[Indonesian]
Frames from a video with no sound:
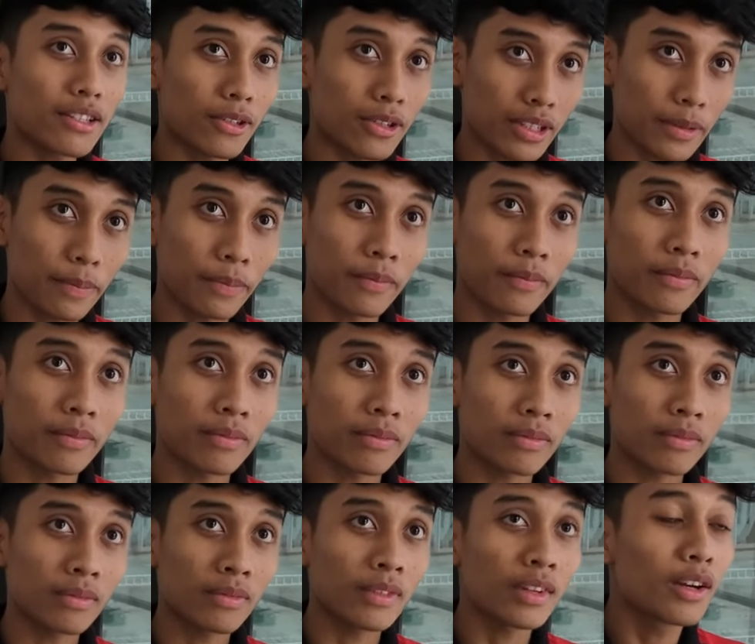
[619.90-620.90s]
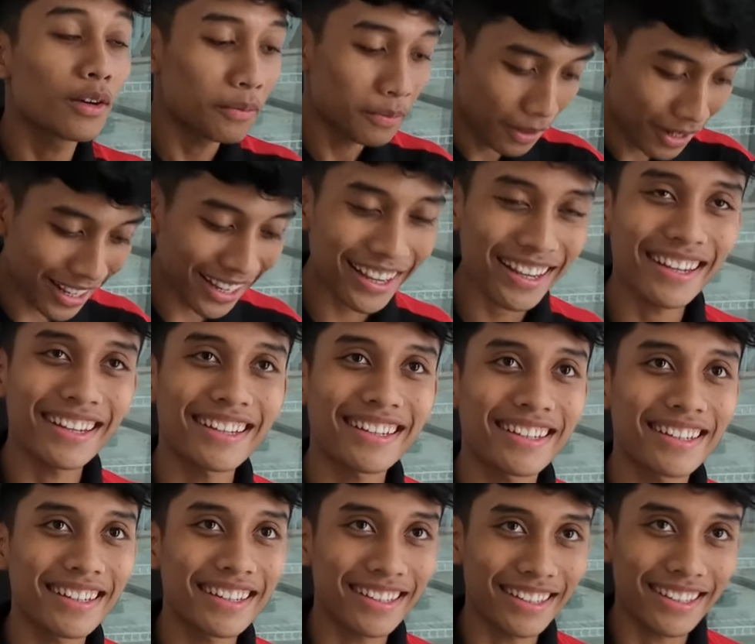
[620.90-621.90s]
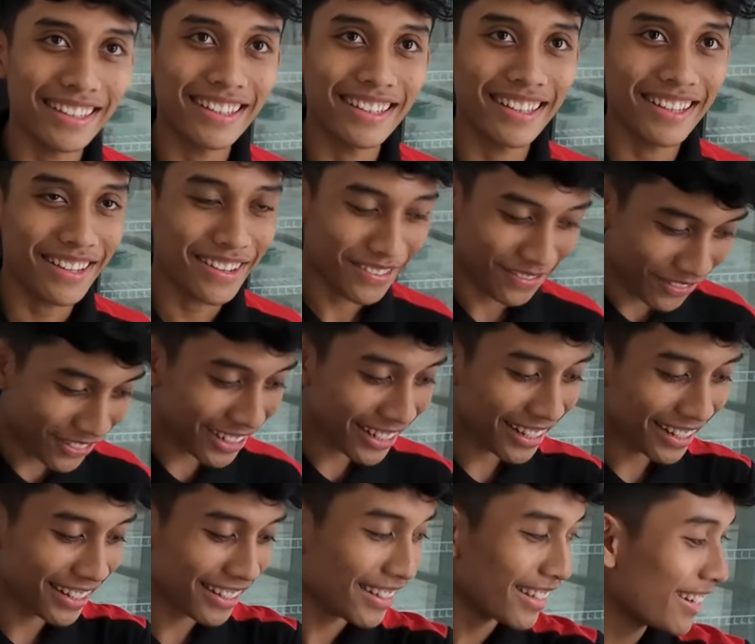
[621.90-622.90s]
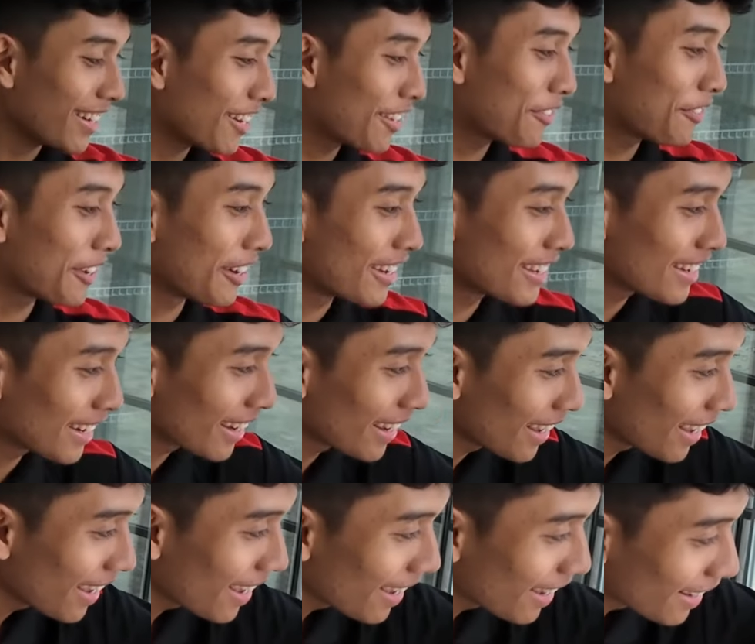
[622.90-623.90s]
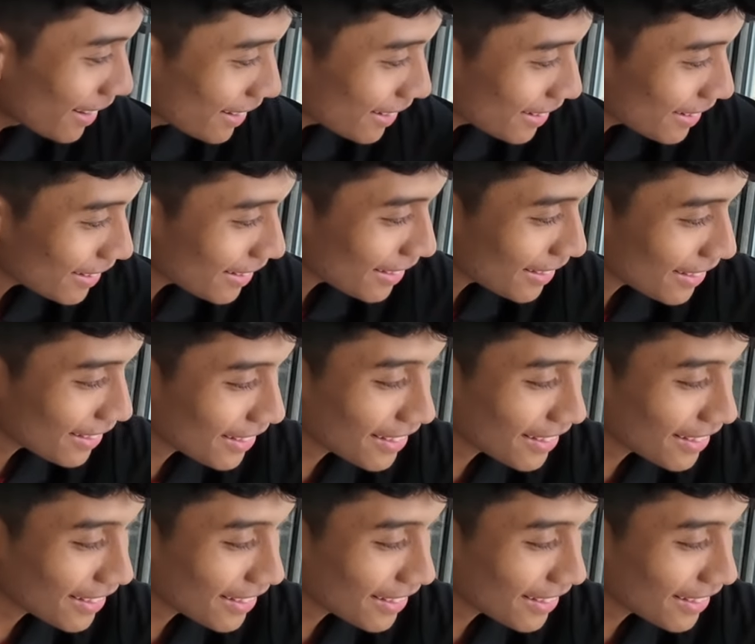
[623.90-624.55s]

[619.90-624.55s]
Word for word: ya. boleh ngelihat ya, boleh tiga tiga itu boleh ya. nanti di video aja buat buat di